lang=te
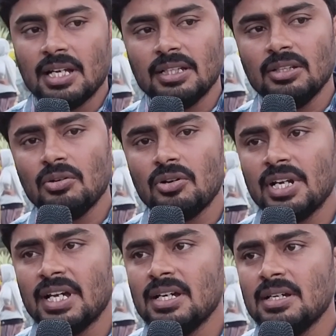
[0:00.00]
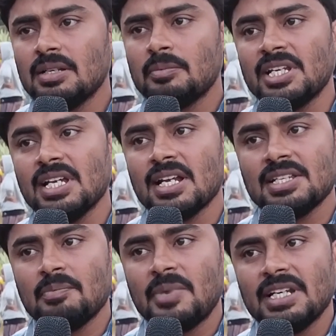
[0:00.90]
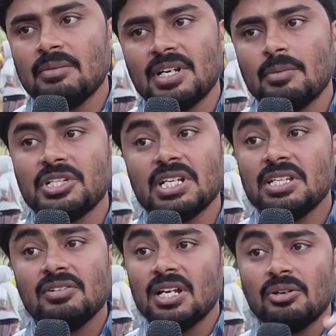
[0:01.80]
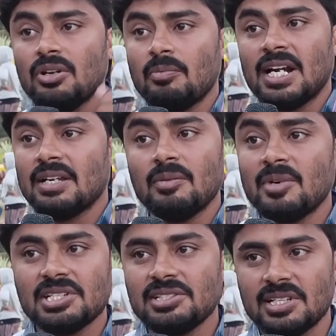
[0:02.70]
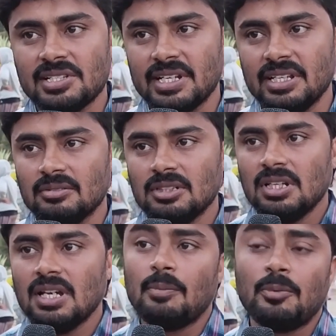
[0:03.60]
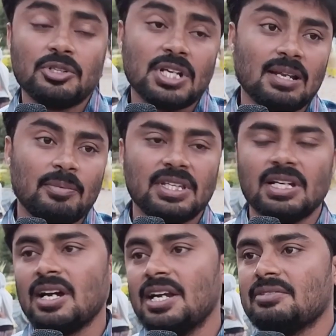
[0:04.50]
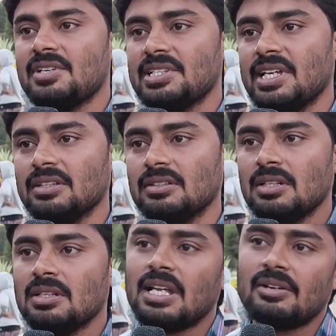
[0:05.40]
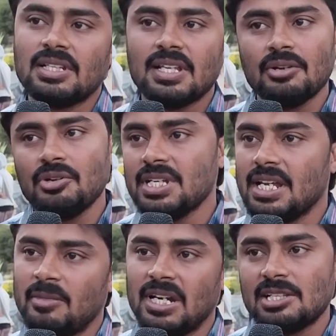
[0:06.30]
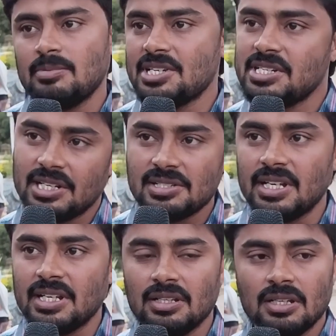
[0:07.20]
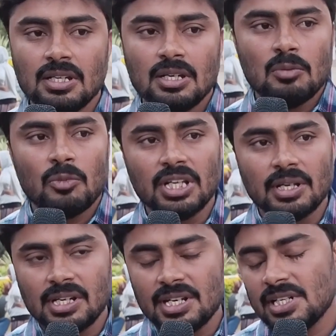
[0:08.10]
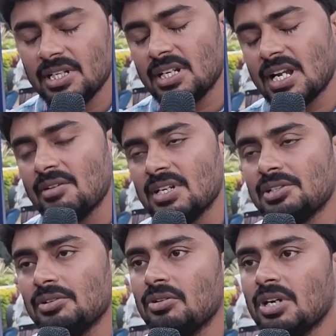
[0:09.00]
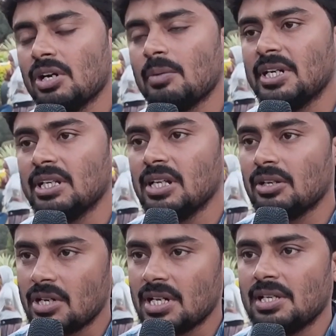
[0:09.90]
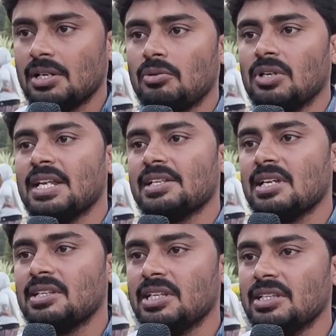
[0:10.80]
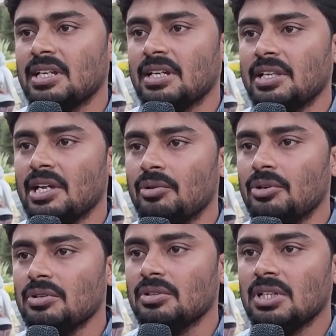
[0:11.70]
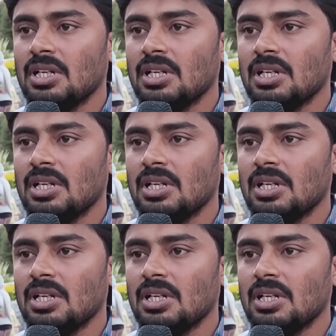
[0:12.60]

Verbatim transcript: గతంలో కూడా ప్రజారాజ్యం పార్టీ పెట్టినప్పుడు చిరంజీవి గారిని కూడా మాట విమర్శించడం జరిగింది అప్పుడు చాలా పెద్ద కాంట్రవర్సీ అయింది తర్వాత దాని గురించి ఆయన మళ్ళీ ఎక్స్ప్లెనేషన్ ఇవ్వడం జరిగింది మన రీసెంట్గా రావణాసుడు కూడా ఒక పర్టికులర్ ఒక కులానికి చెందిన దేవుడు